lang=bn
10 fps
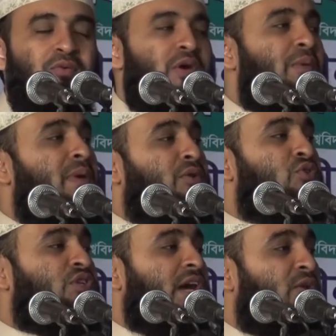ওরা
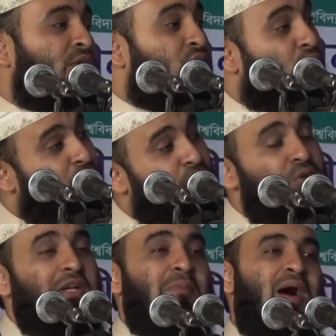মানুষ কালো কিন্তু
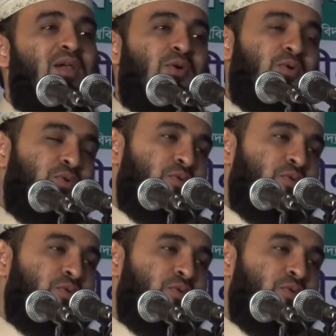অন্তরটা ভালো